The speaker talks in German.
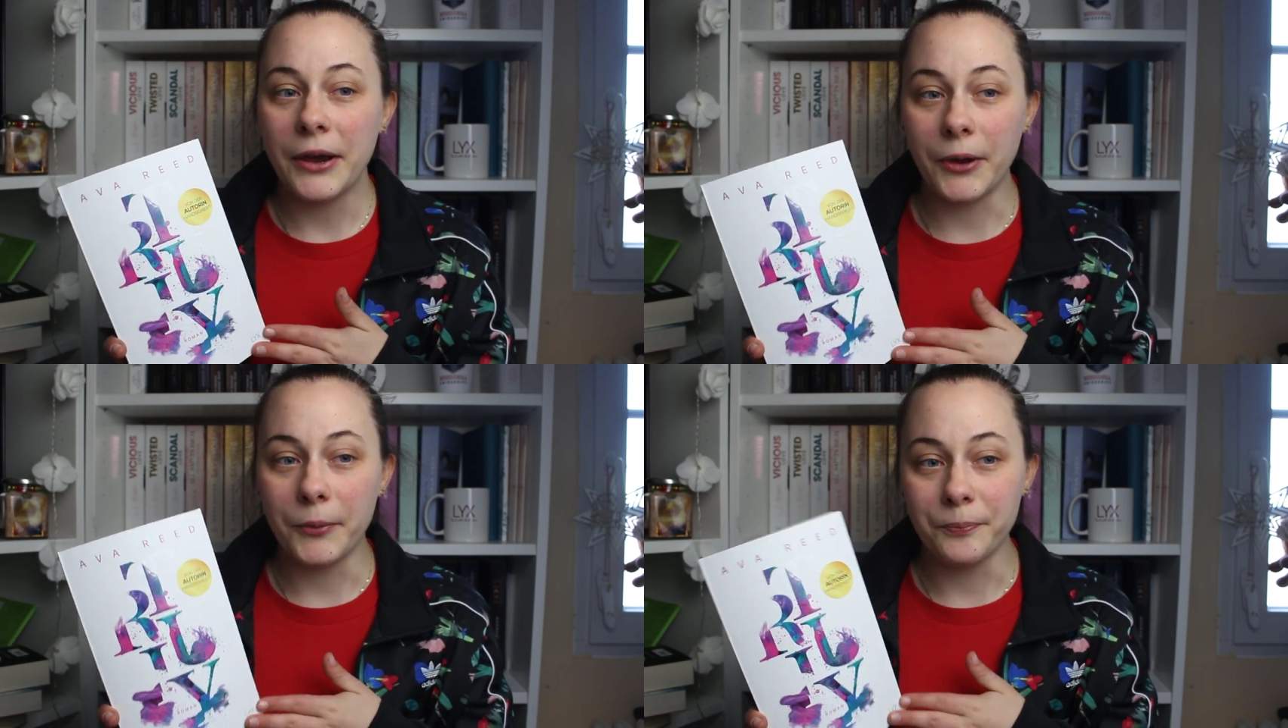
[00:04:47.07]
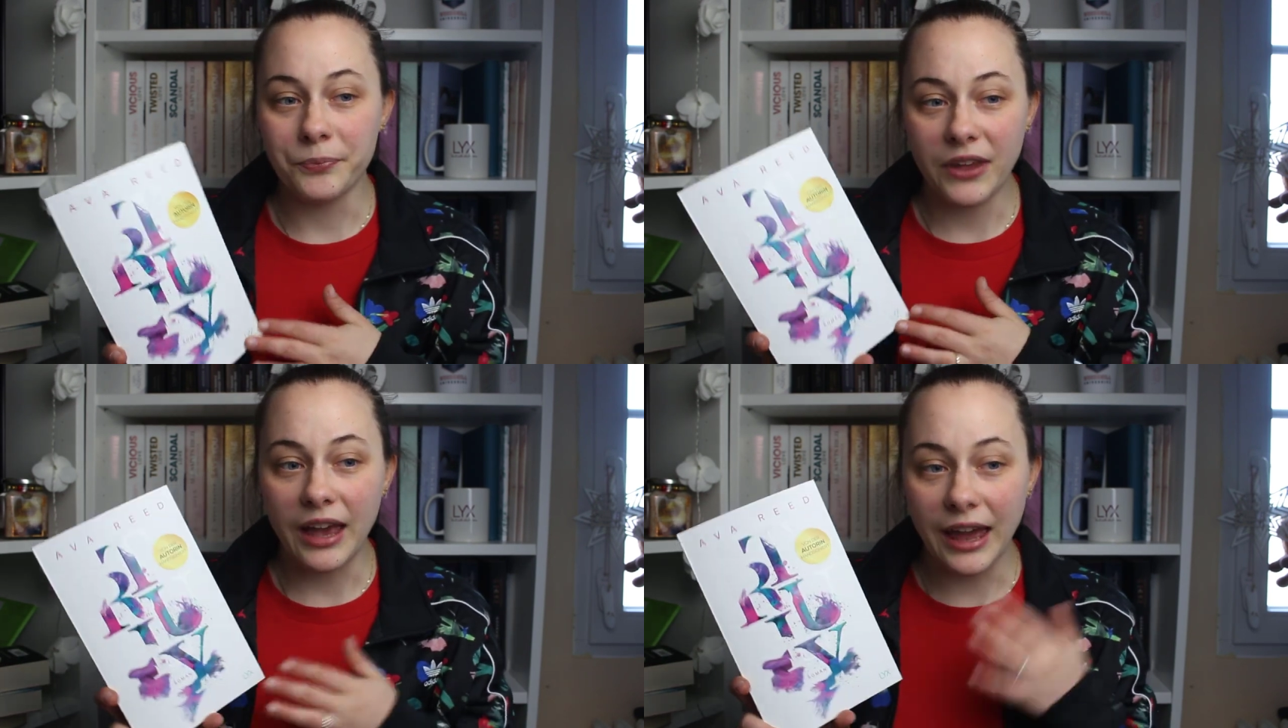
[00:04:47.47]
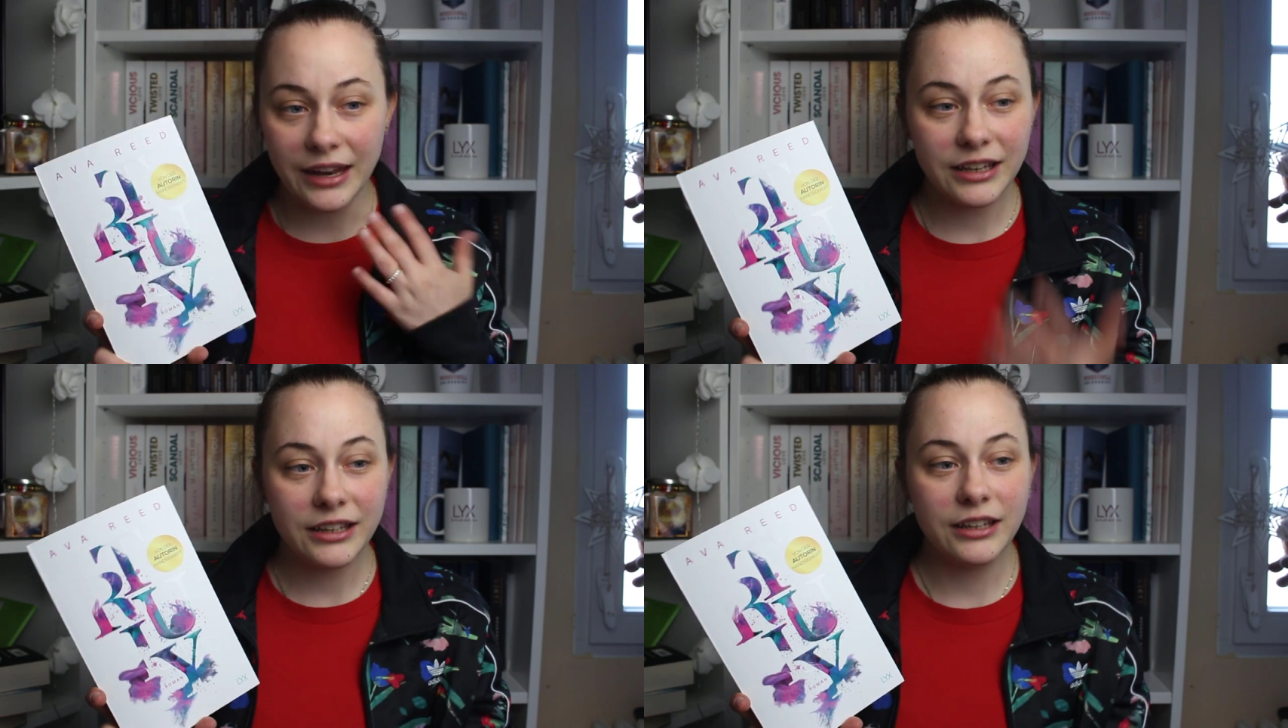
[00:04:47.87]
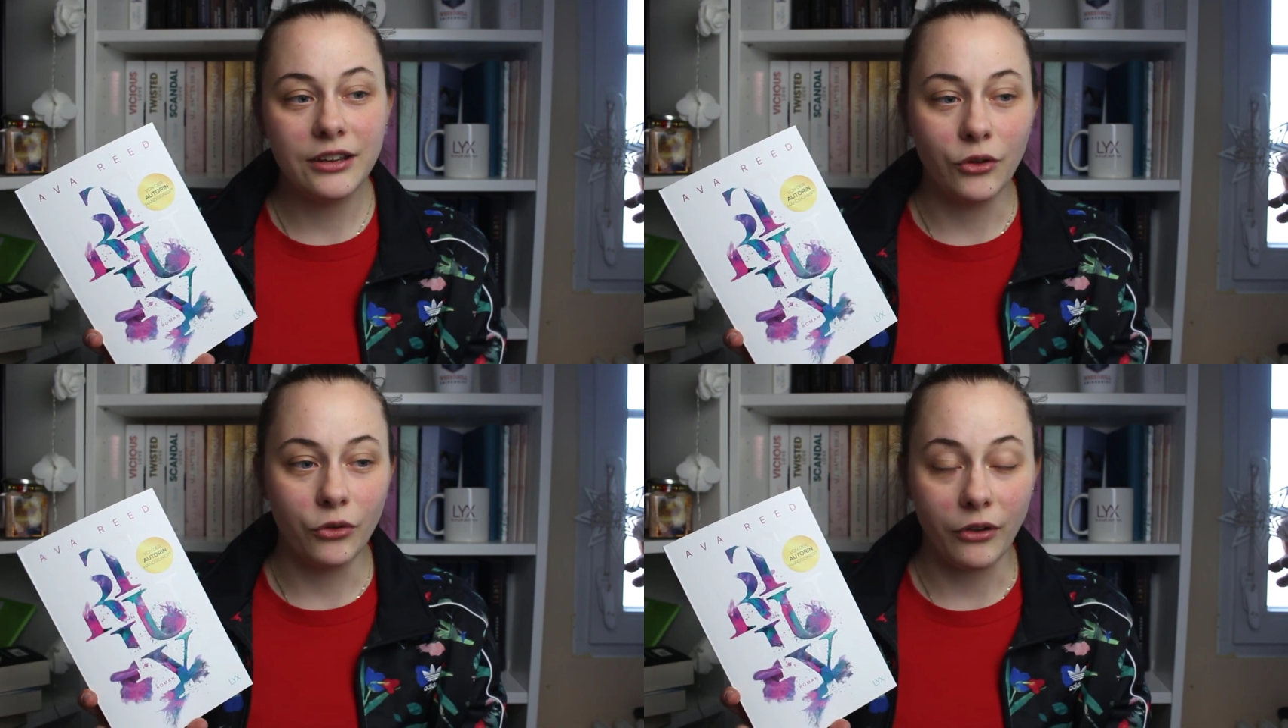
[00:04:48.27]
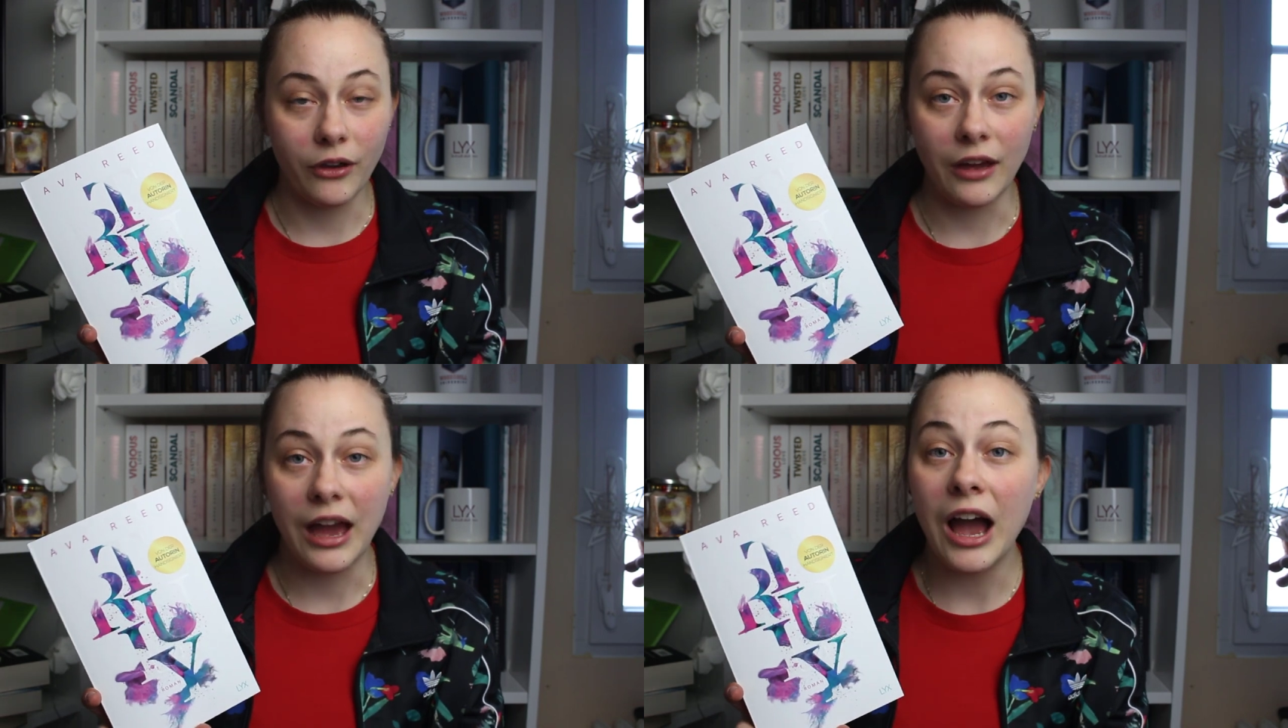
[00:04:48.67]
Ähm, Andy,
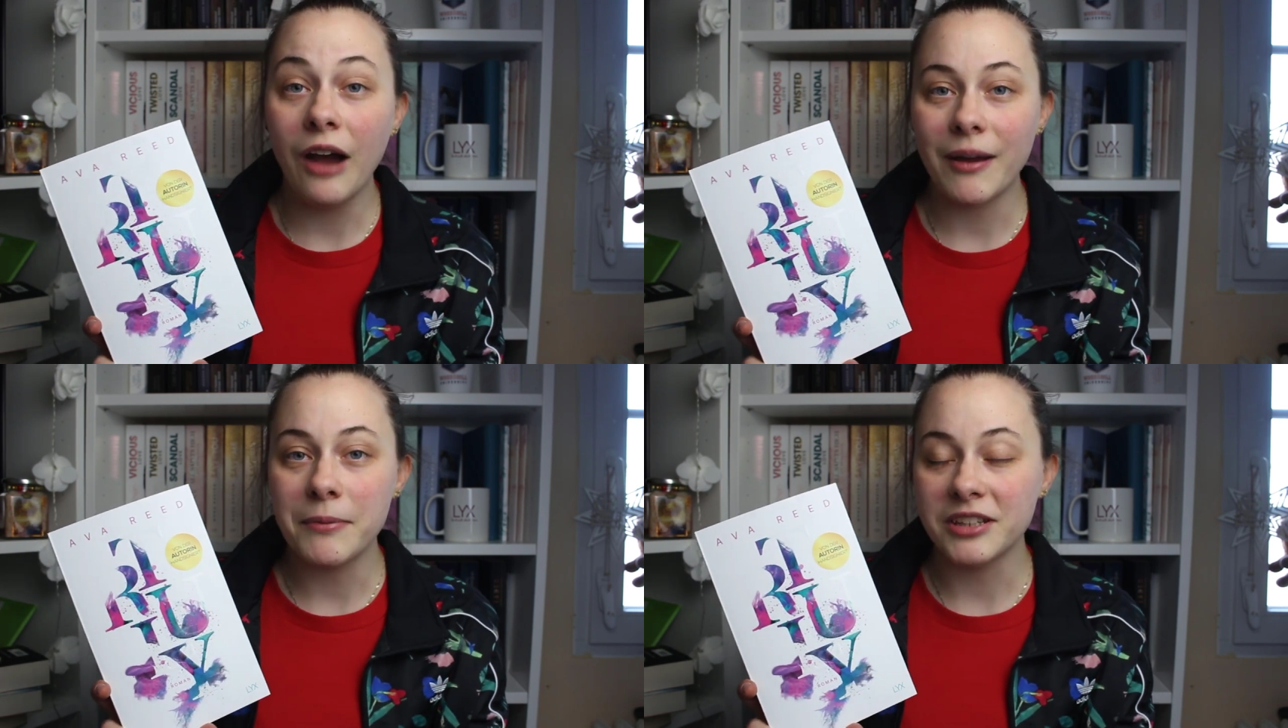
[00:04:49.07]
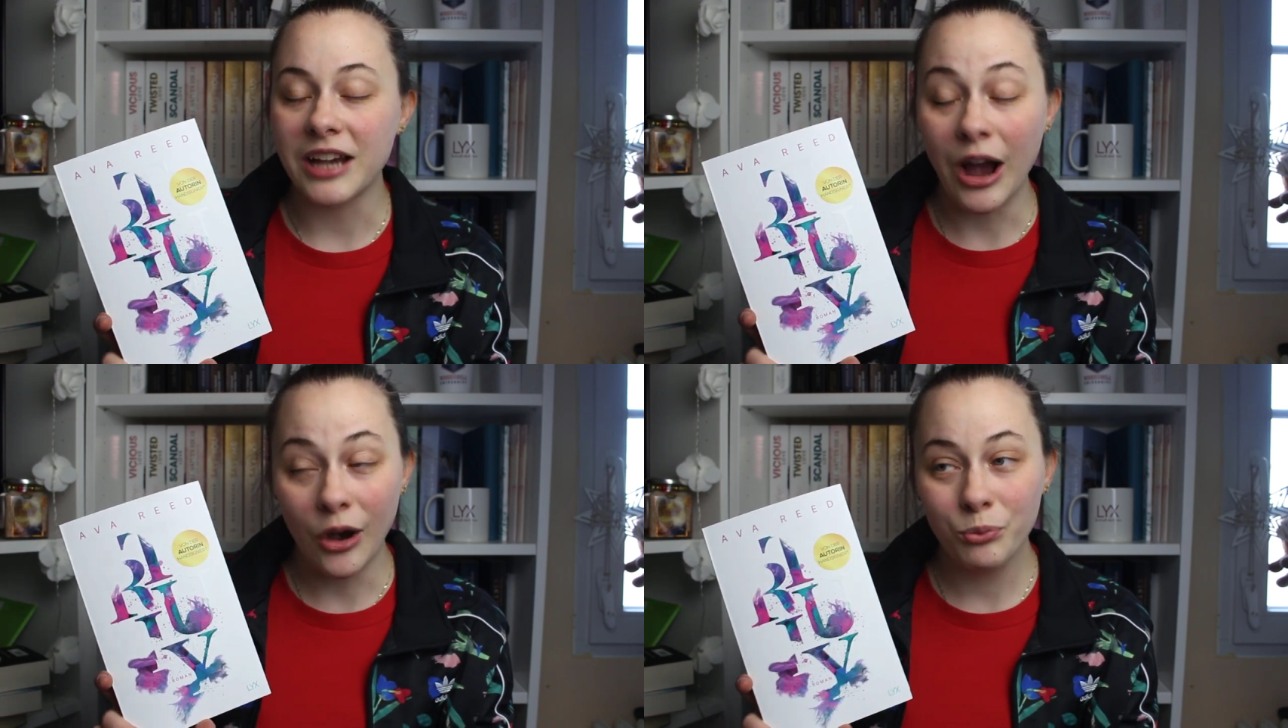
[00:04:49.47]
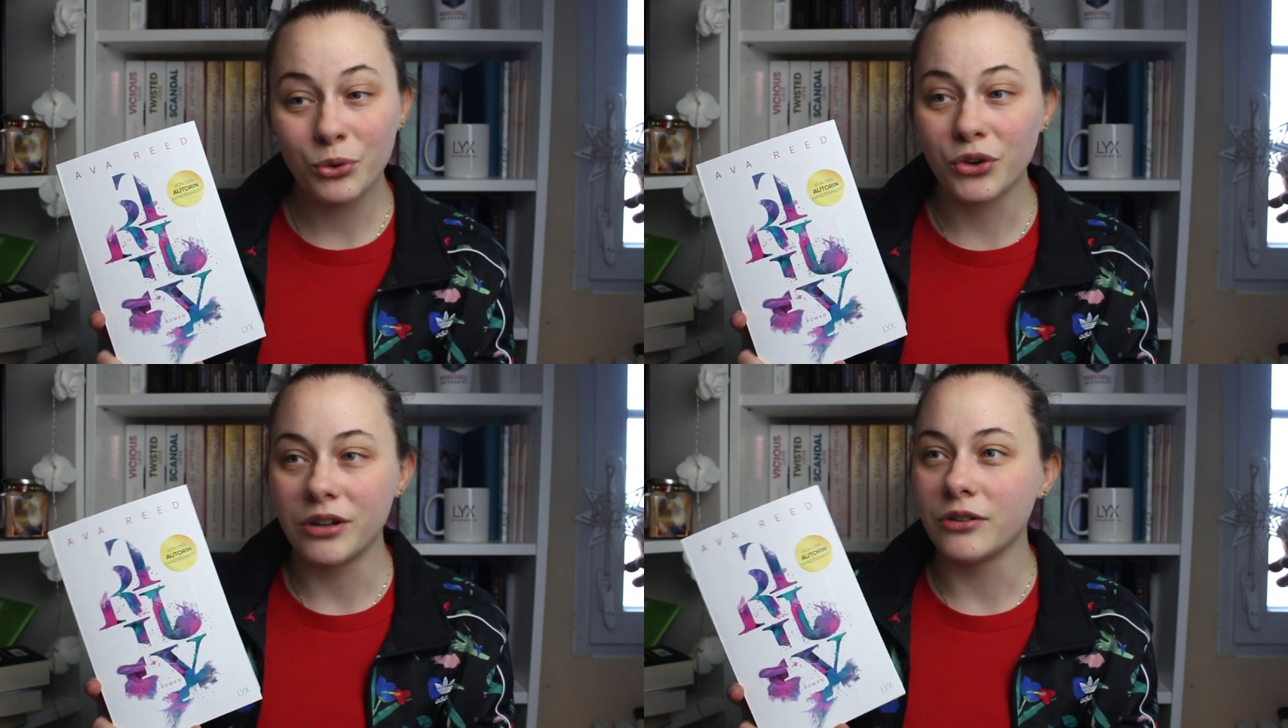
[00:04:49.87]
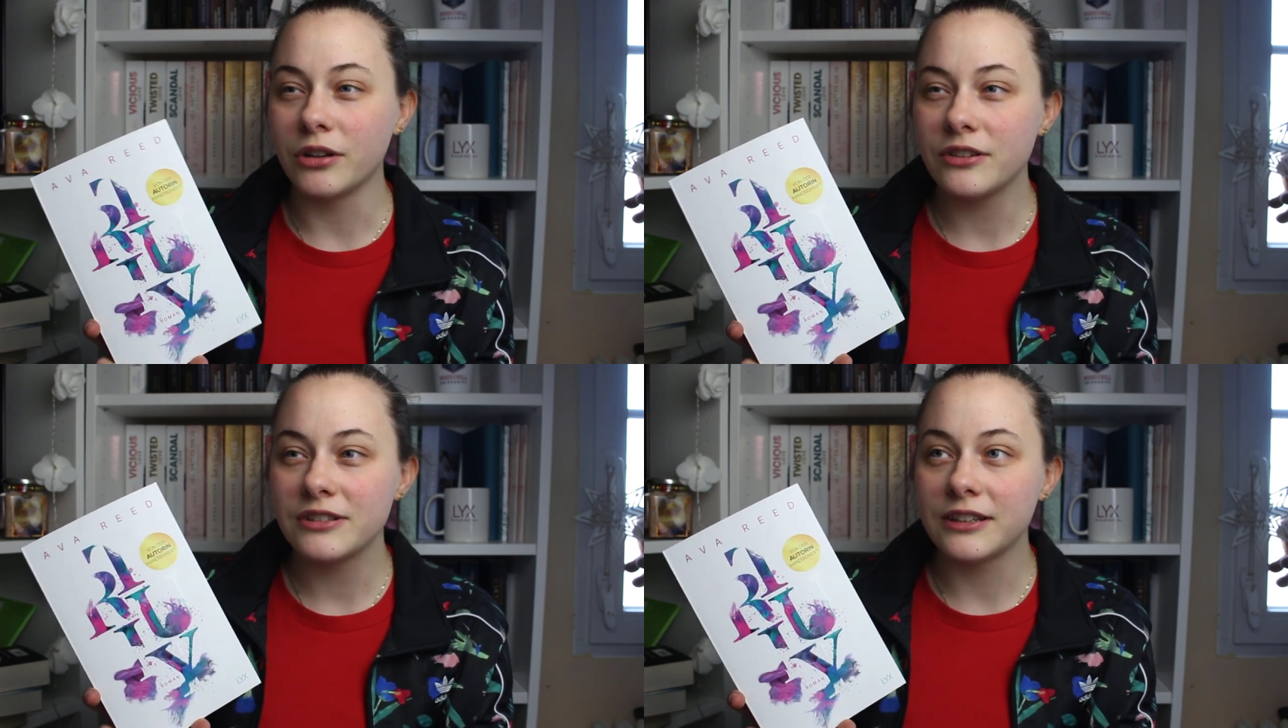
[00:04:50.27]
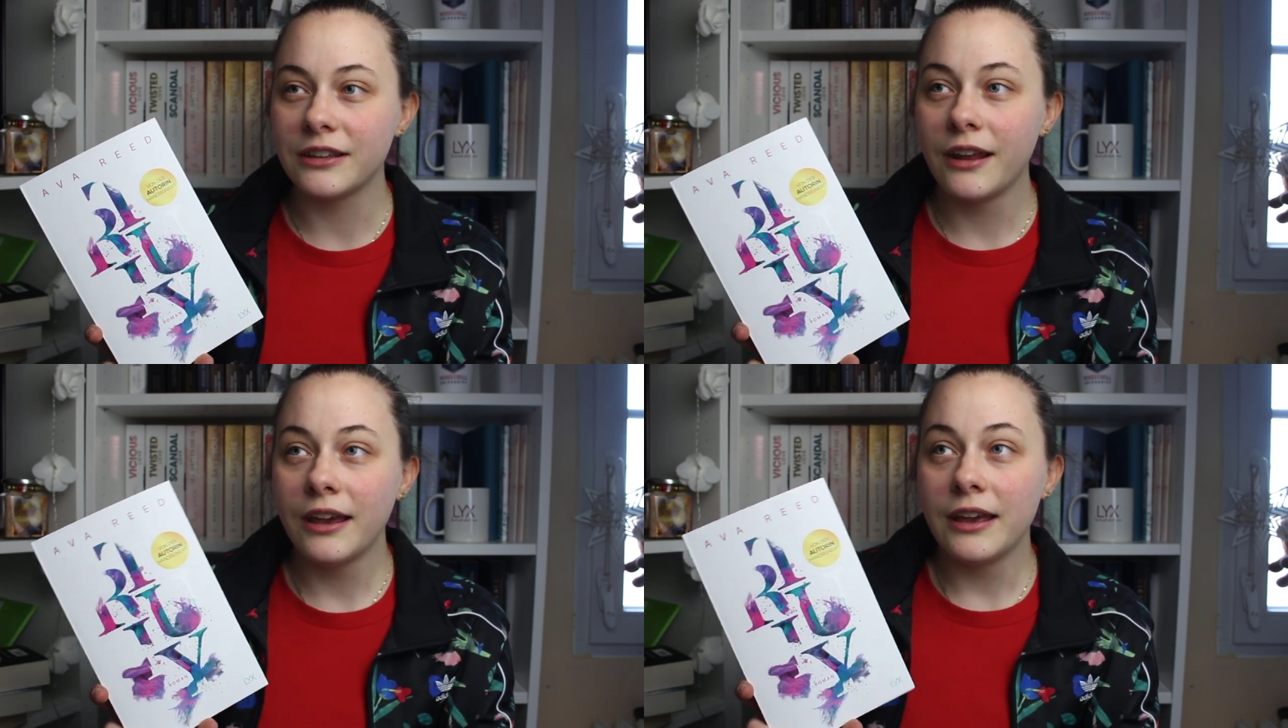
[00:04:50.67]
unsere weibliche
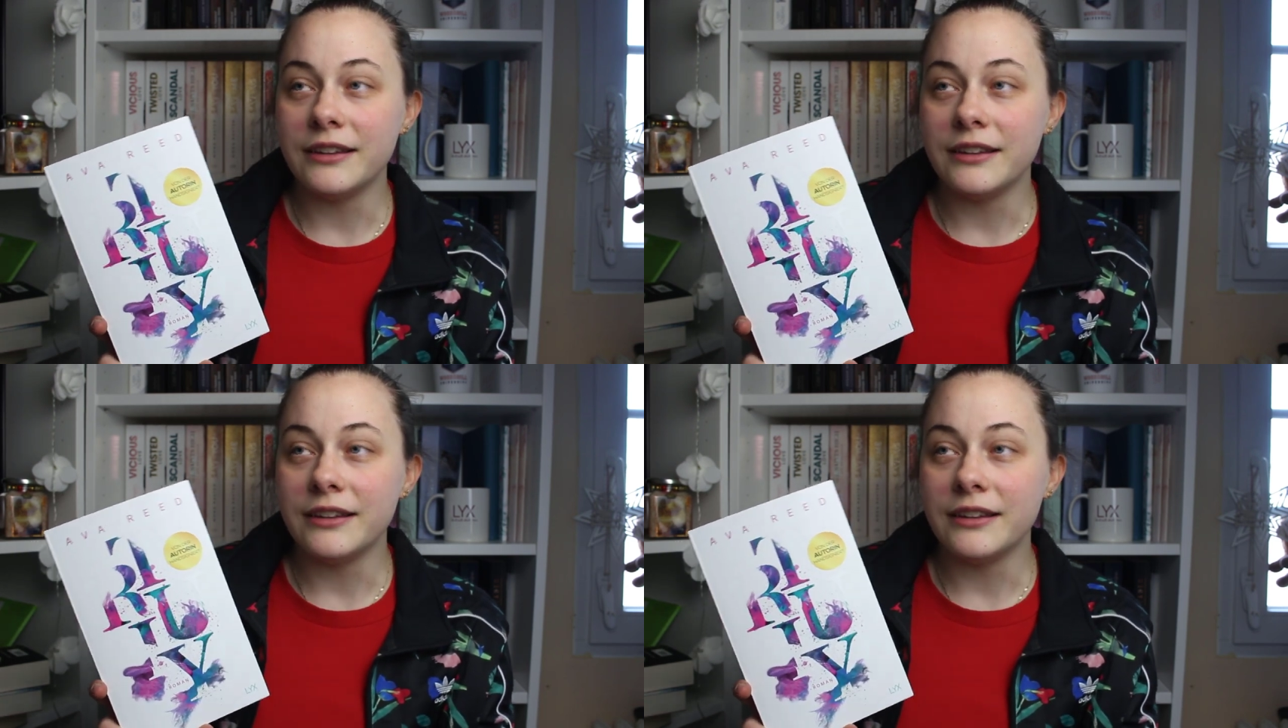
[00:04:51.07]
Hauptprotagonistin,